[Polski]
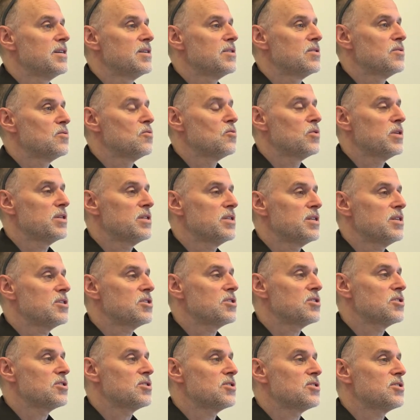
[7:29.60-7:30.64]
które
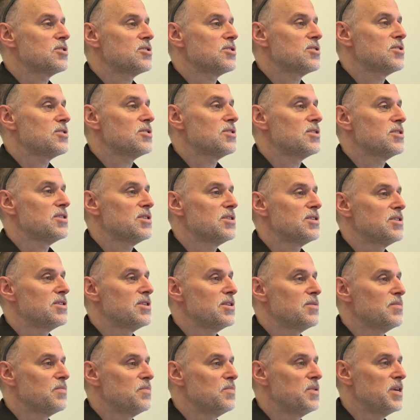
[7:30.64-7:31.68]
też yy,
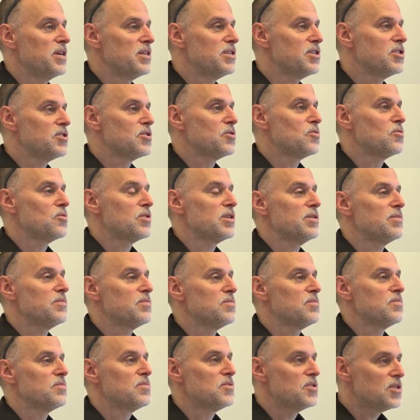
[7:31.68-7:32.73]
te pięć, które
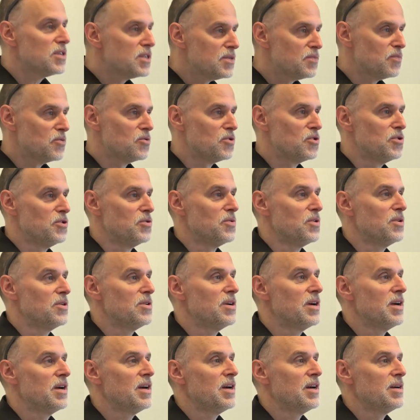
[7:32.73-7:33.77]
się
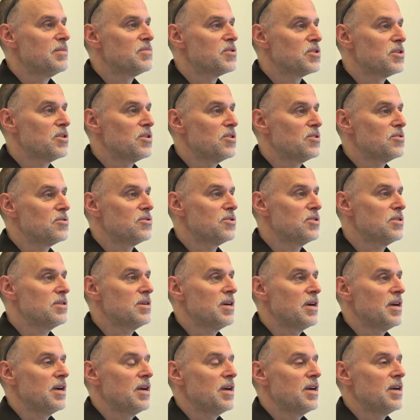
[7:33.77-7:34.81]
spóźniło,
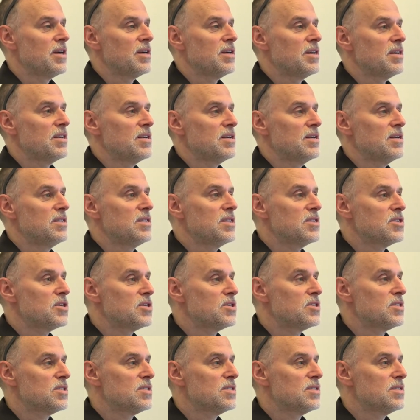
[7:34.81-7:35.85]
przychodzi i
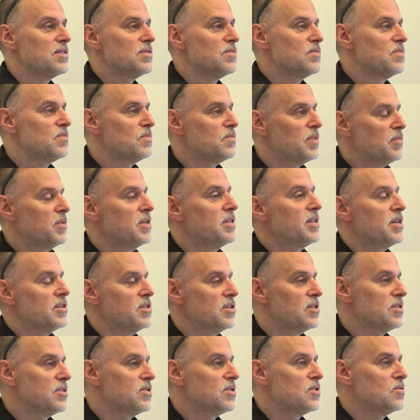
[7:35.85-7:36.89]
też
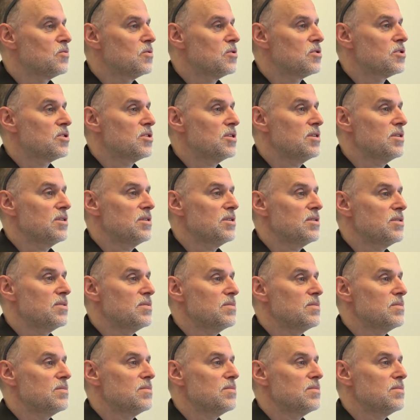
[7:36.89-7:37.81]
pamiętacie, co słyszy.